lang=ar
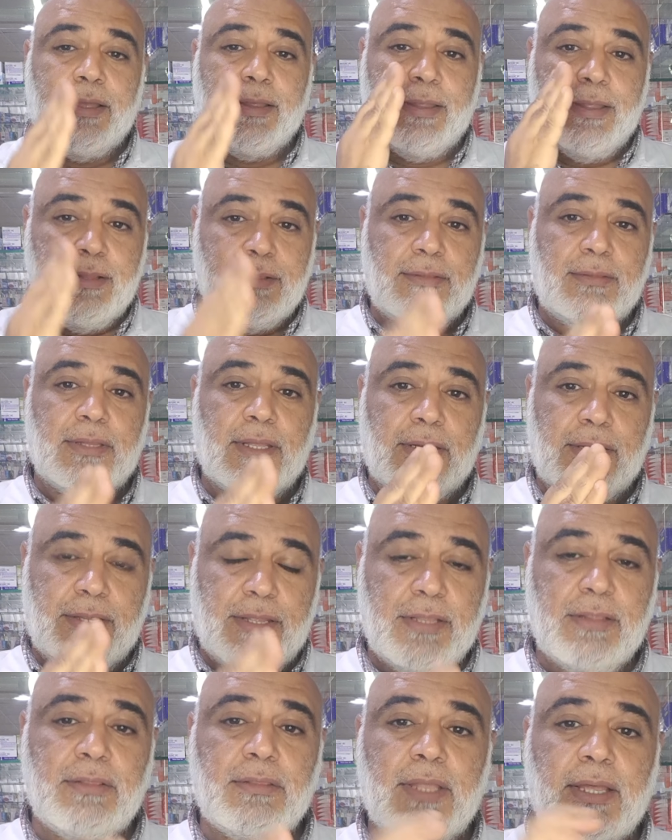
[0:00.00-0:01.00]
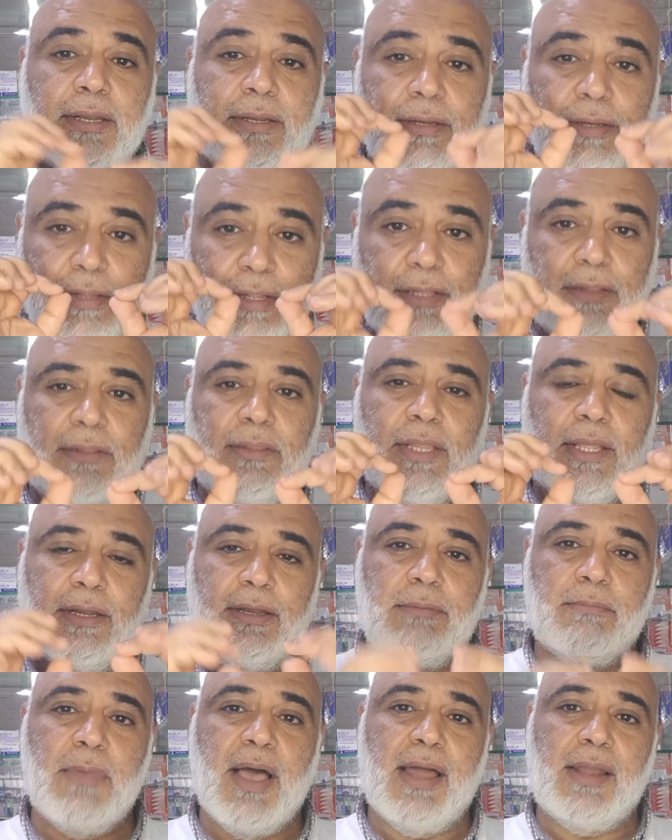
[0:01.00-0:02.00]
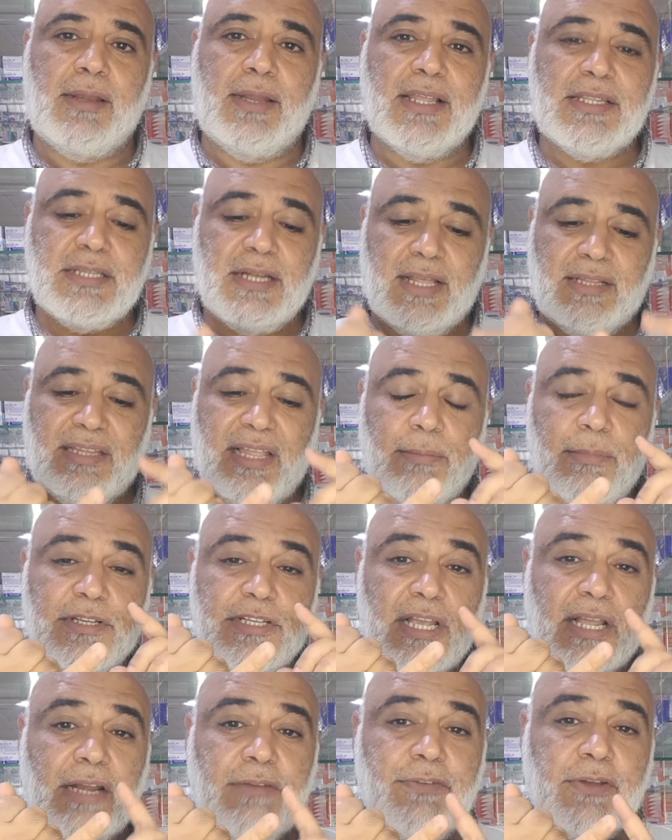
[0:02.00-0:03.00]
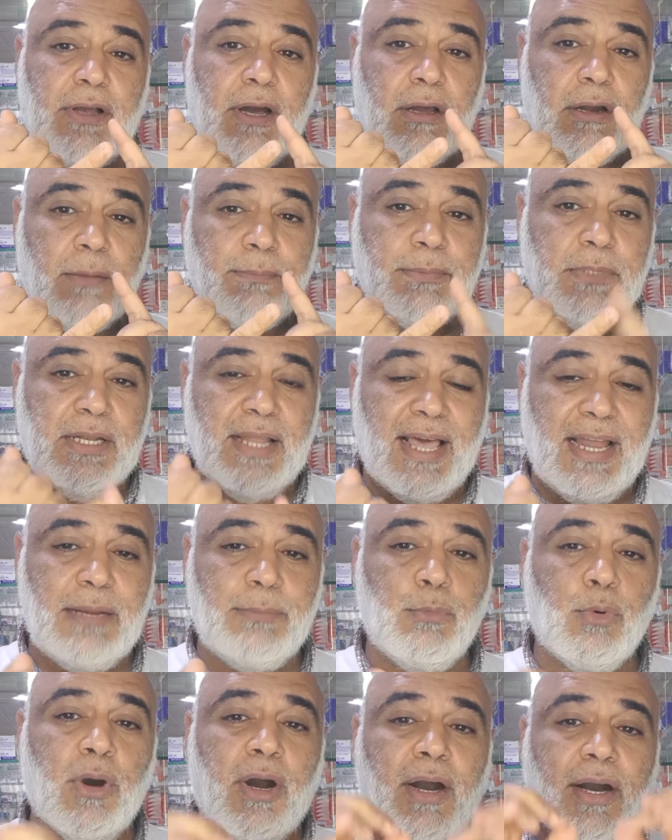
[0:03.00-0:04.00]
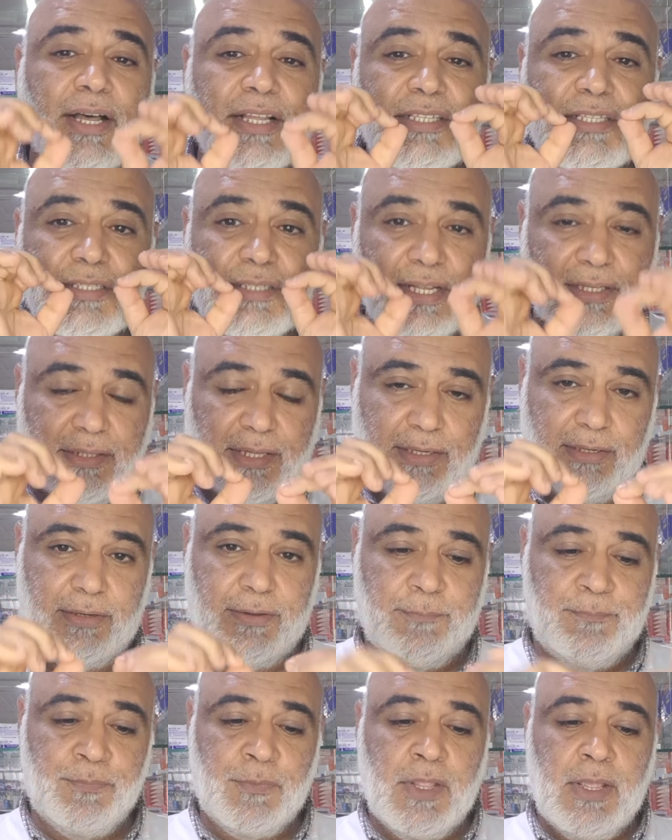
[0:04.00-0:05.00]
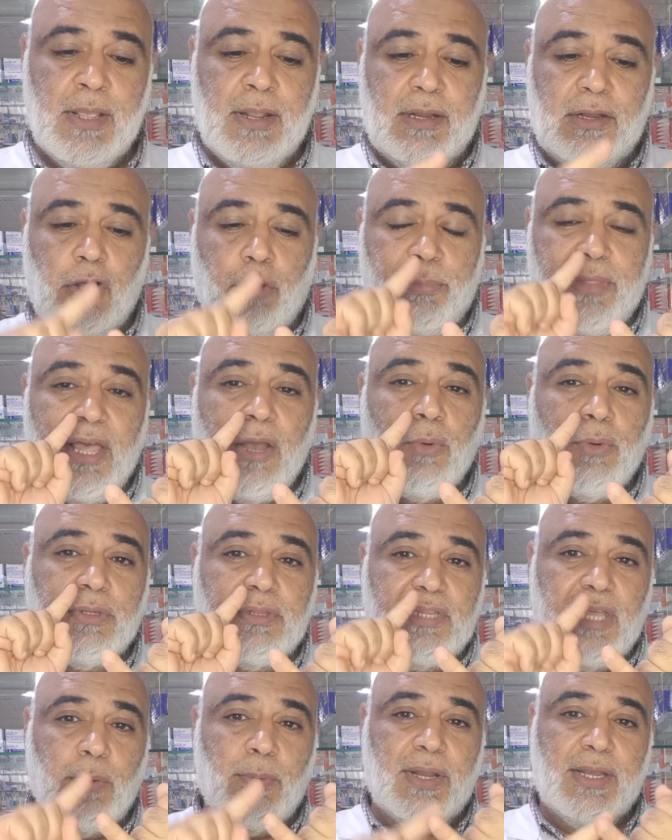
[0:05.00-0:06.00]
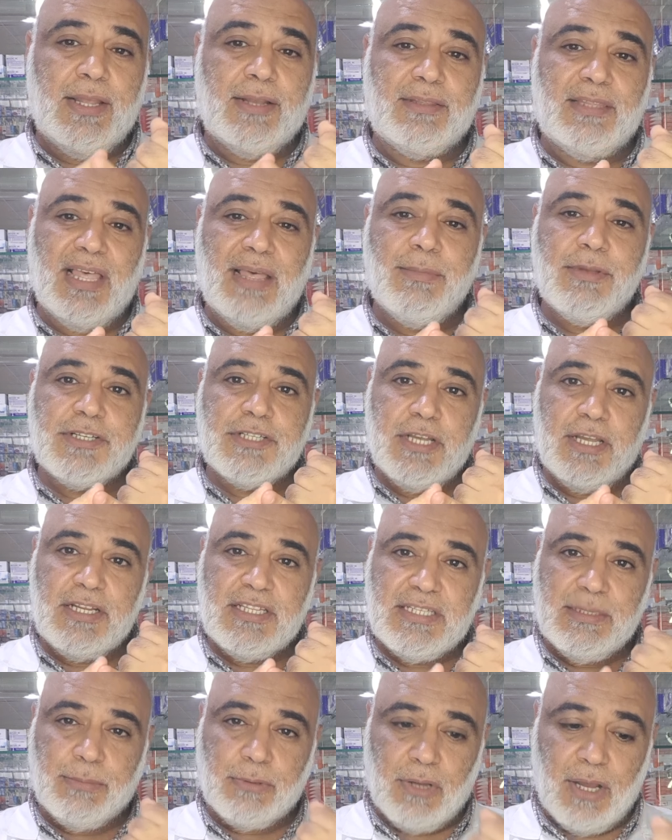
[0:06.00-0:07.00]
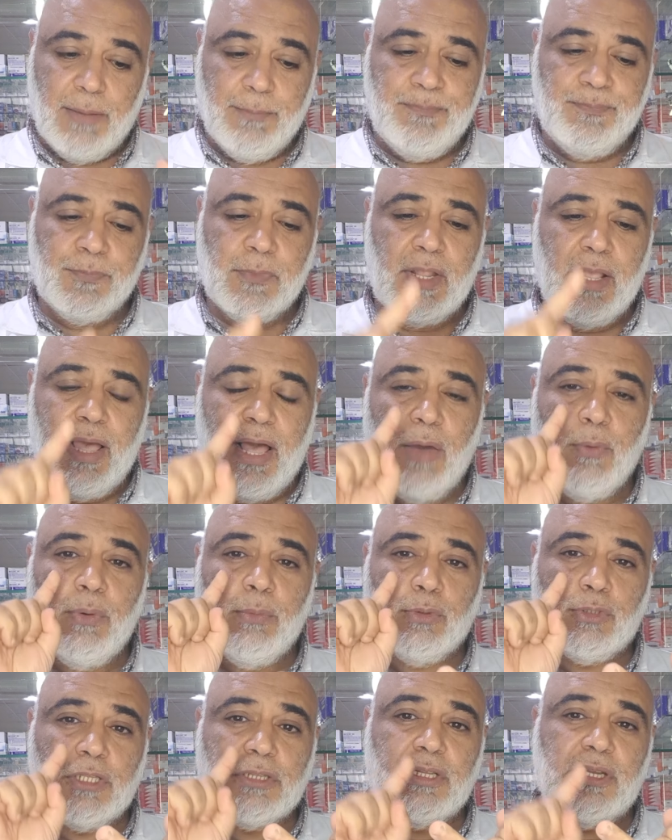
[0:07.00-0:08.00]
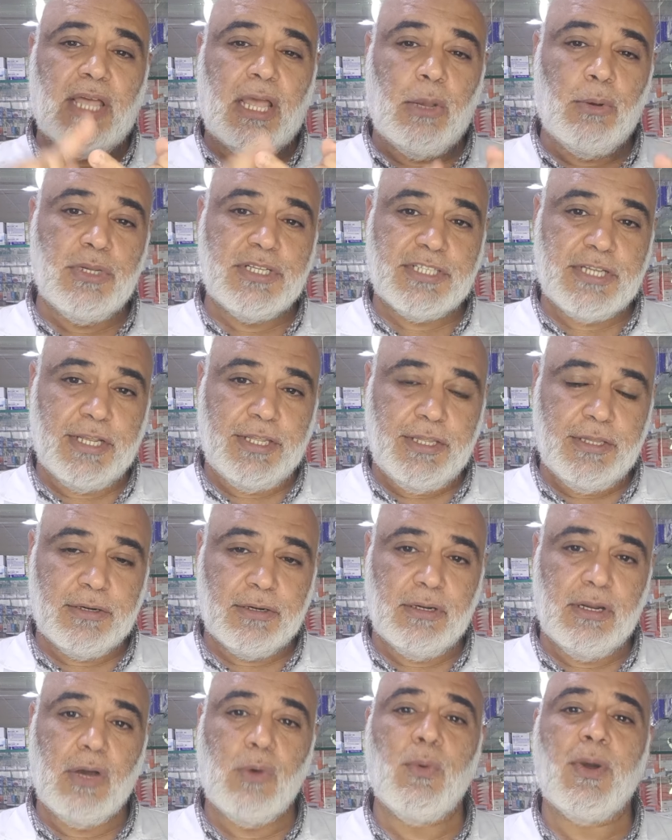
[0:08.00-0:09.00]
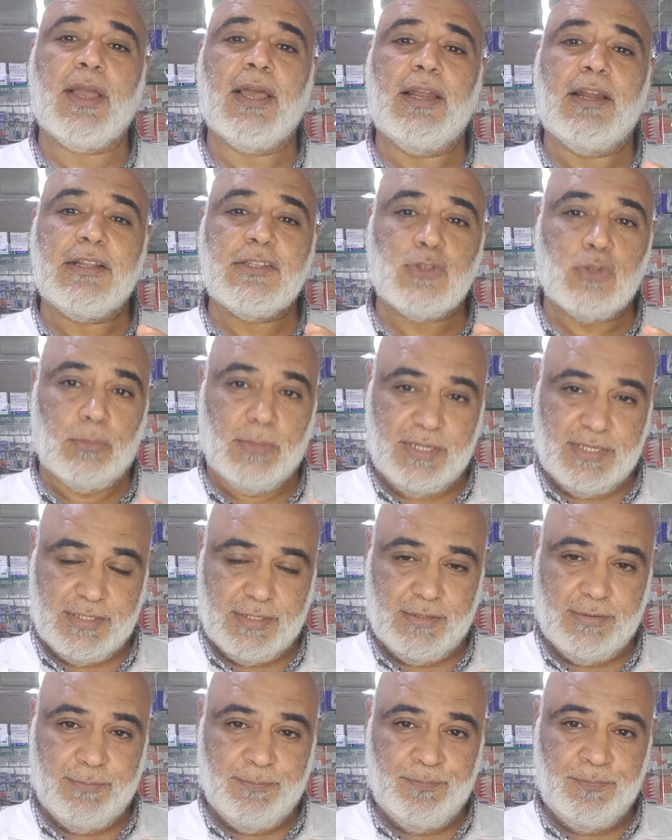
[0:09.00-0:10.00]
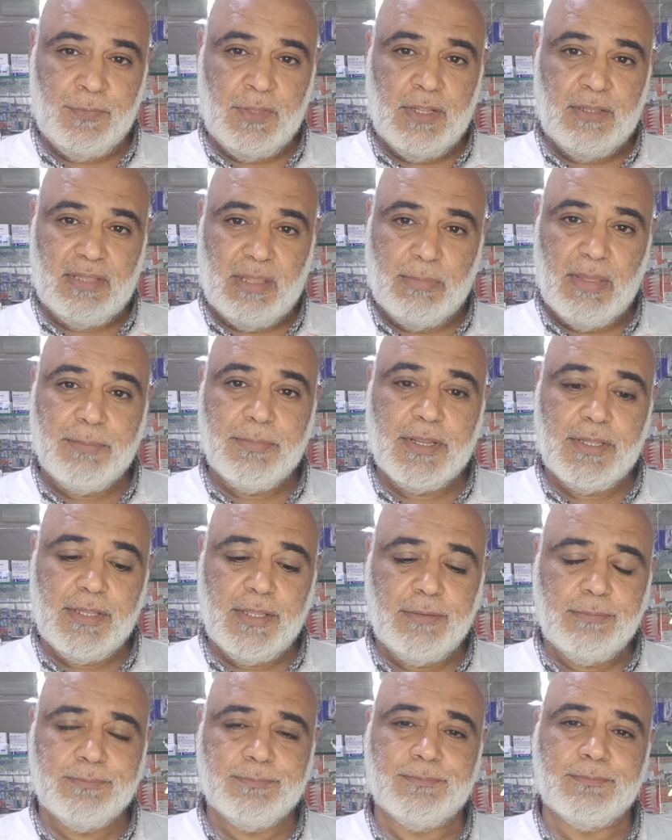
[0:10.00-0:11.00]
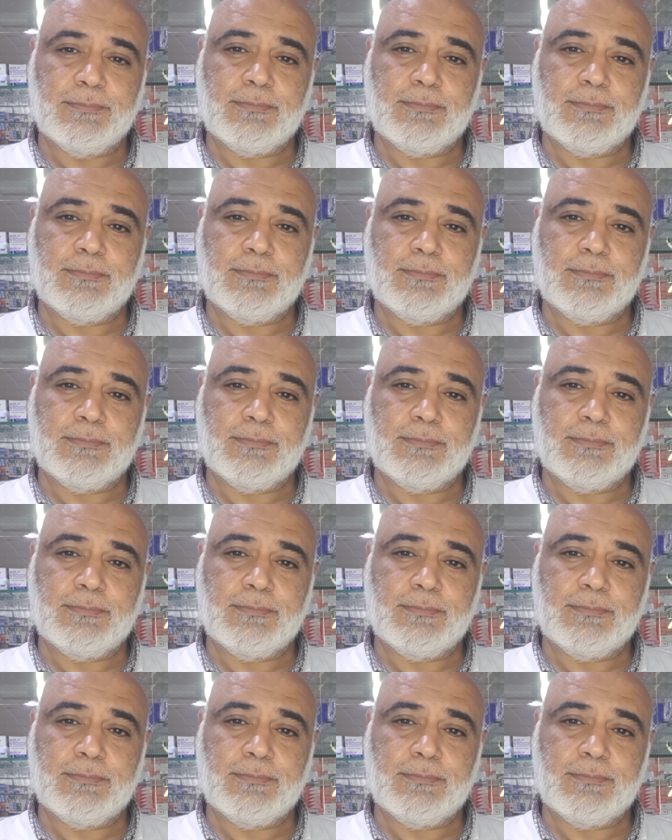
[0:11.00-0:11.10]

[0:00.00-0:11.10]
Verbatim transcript: جدا جدا جدا مع الناس اللي عندها مشاكل في كهربة القلب وخاصة لو بياخد دواء الاكتئاب الشهير سبرام أو المضاد الحيوي الشهير اللي هو كاليريسترومايسين تمام كده؟